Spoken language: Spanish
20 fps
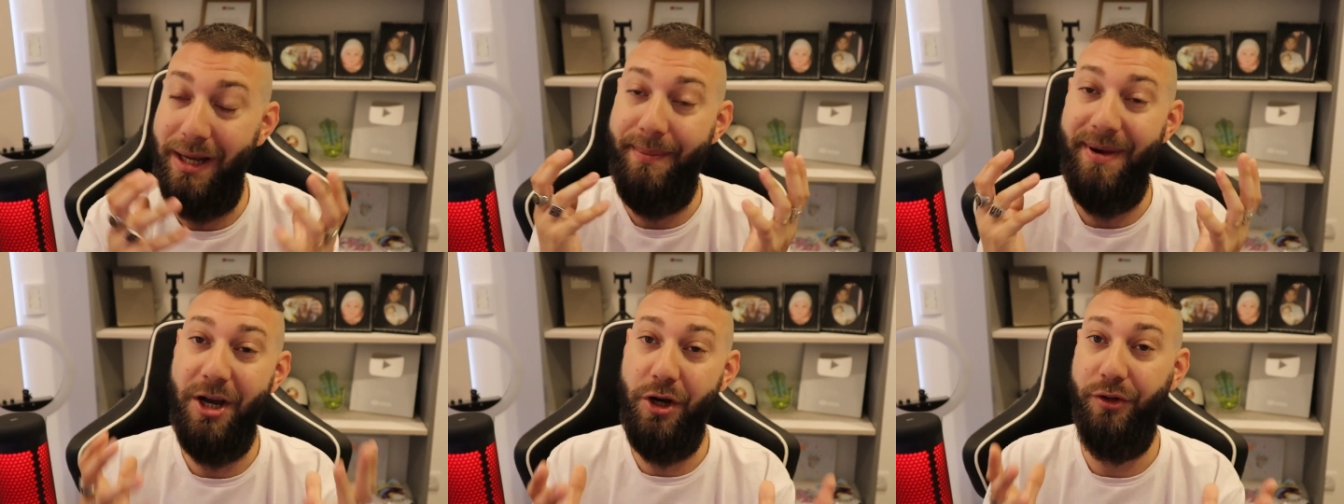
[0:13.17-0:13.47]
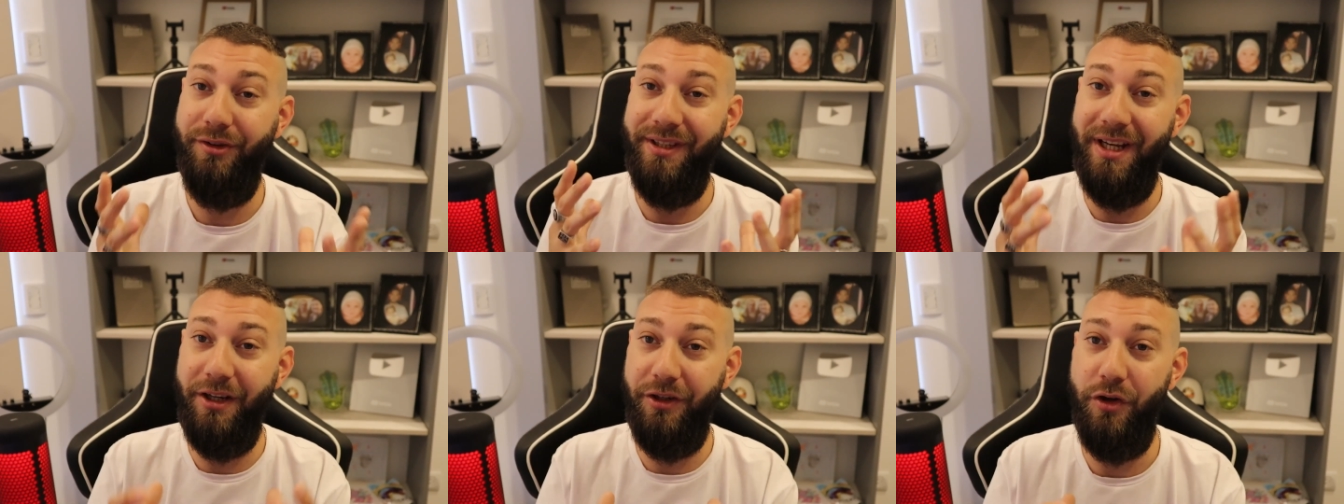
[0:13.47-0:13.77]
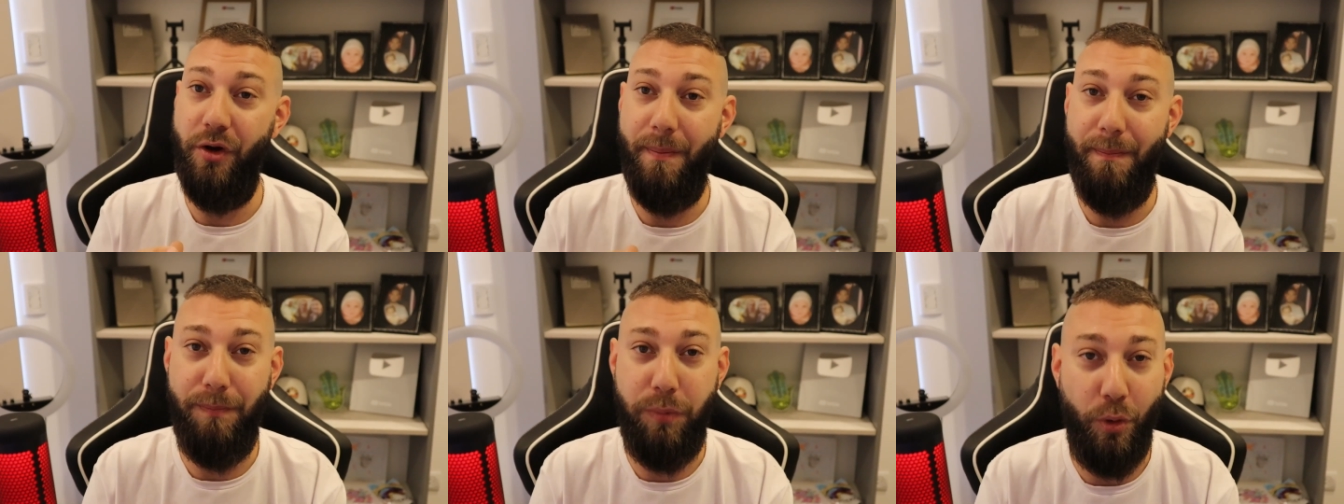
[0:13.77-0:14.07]

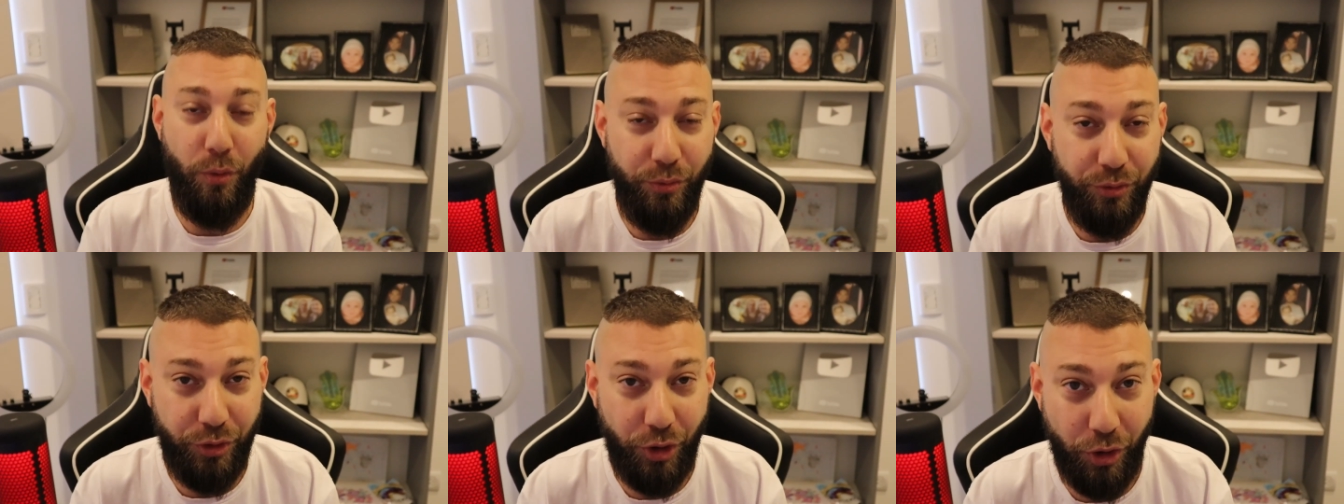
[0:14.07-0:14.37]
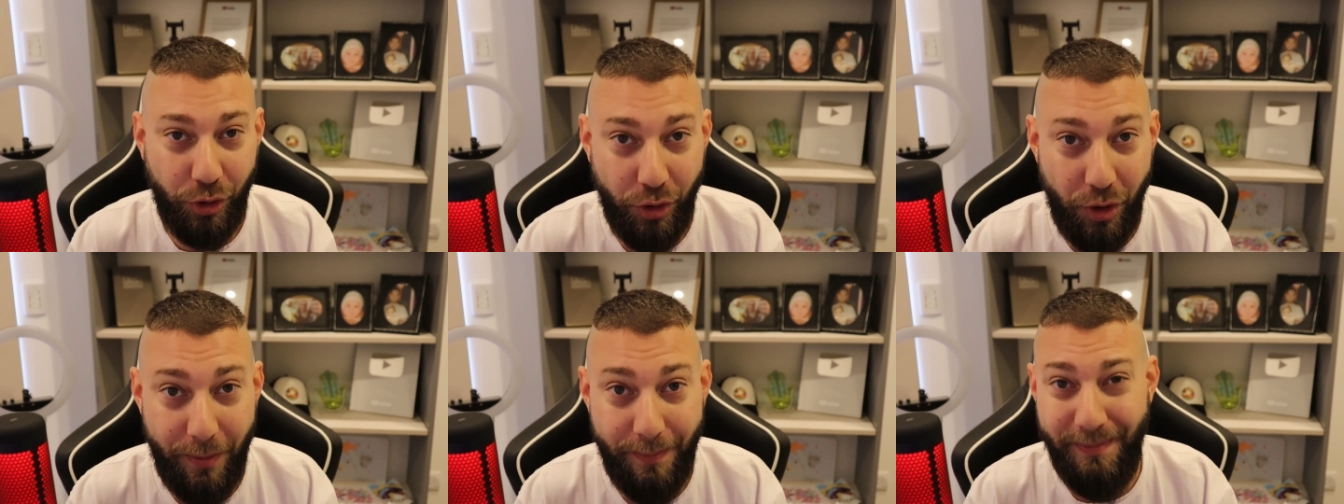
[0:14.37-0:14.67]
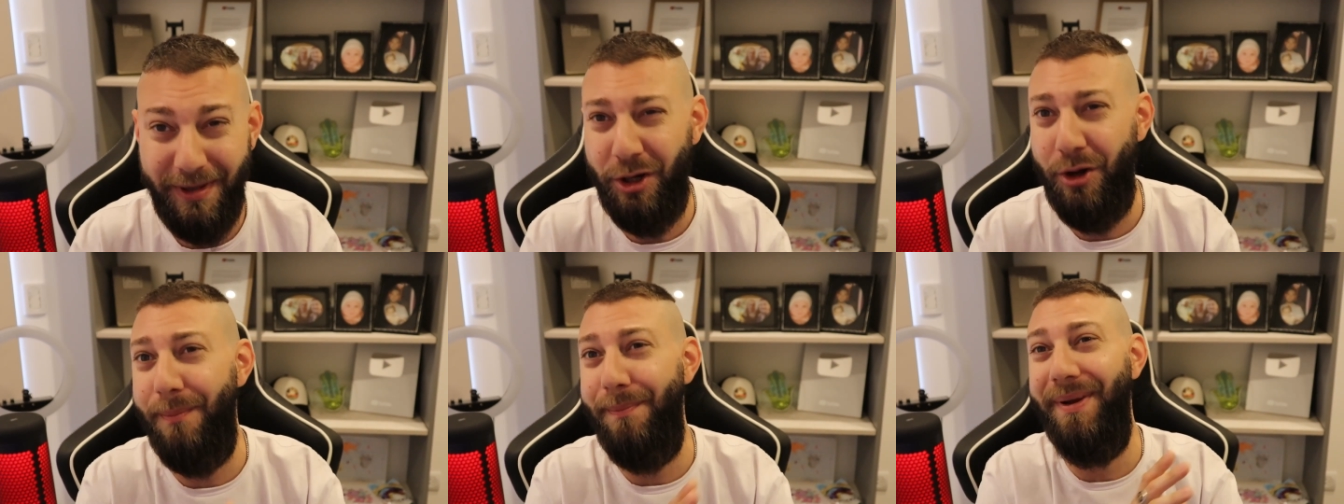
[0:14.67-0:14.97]
lamanotecno.com?
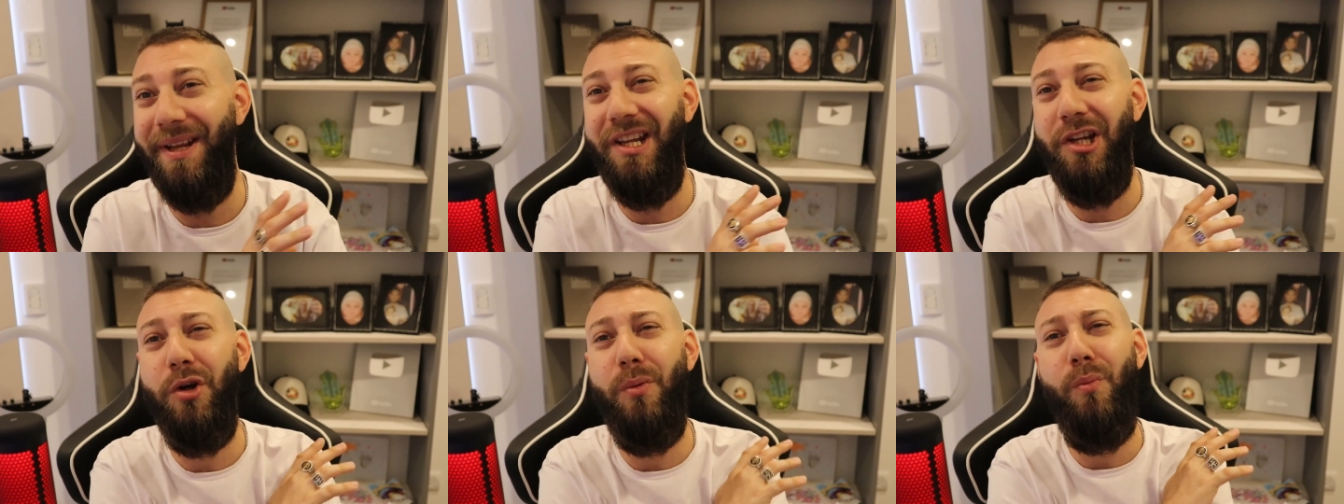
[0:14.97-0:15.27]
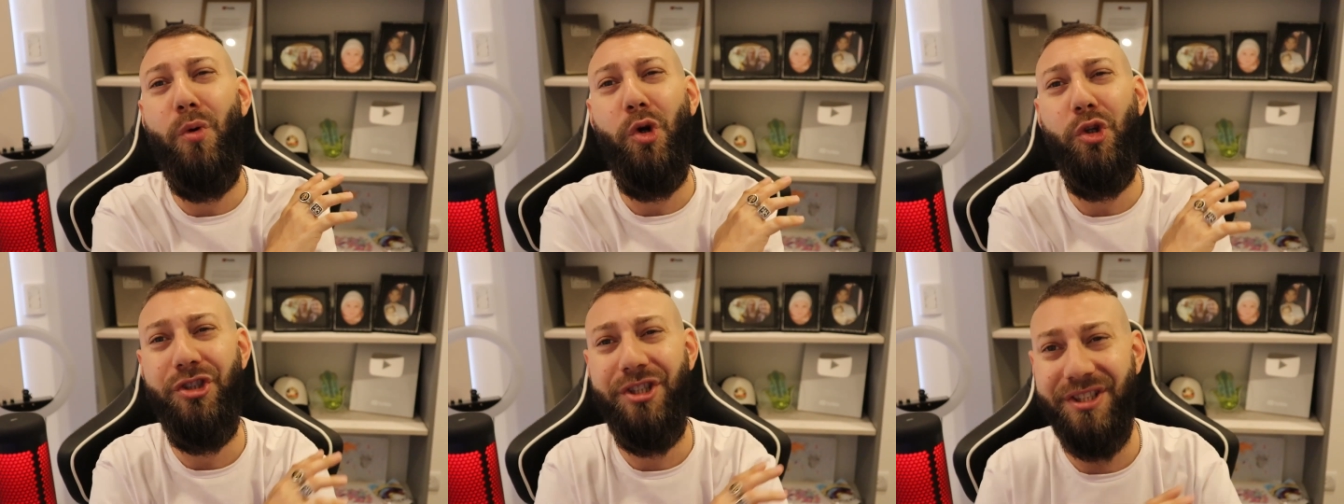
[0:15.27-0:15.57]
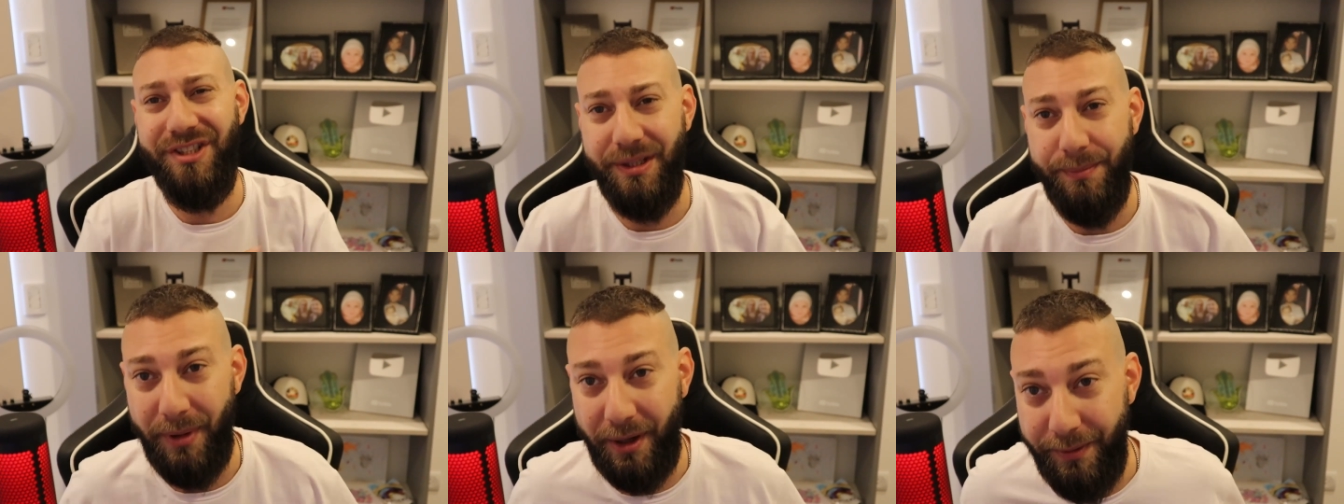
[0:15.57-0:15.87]
Me lo han pedido
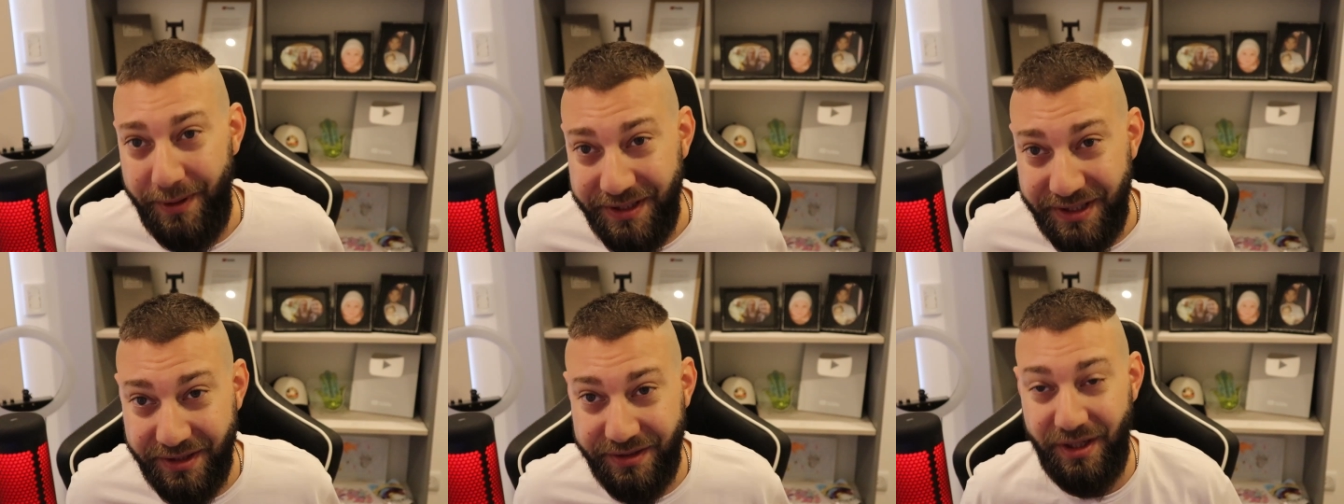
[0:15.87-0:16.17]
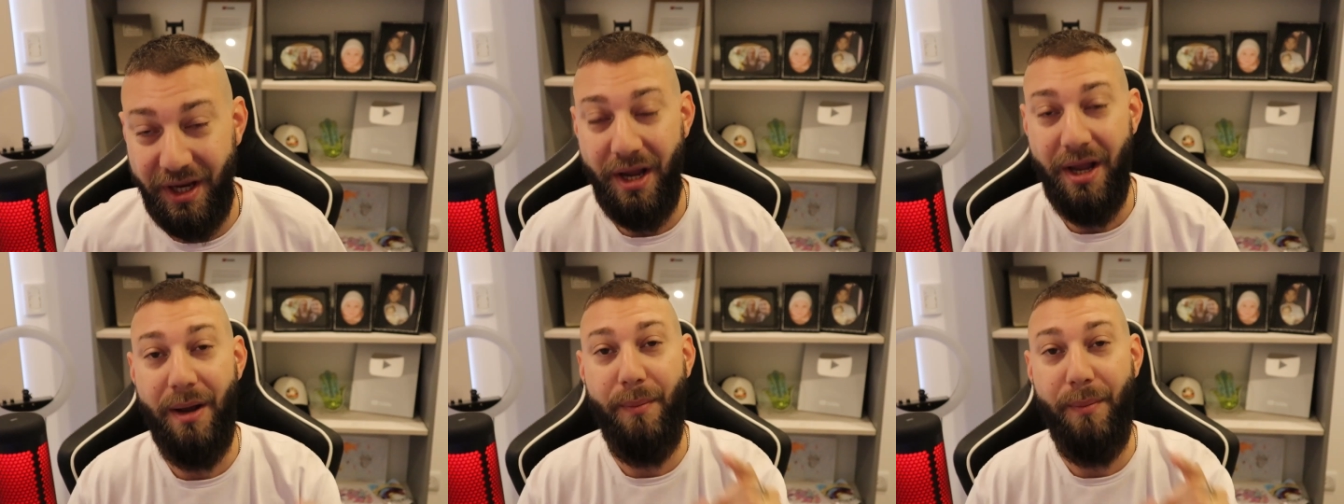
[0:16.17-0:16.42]
muchísimas veces.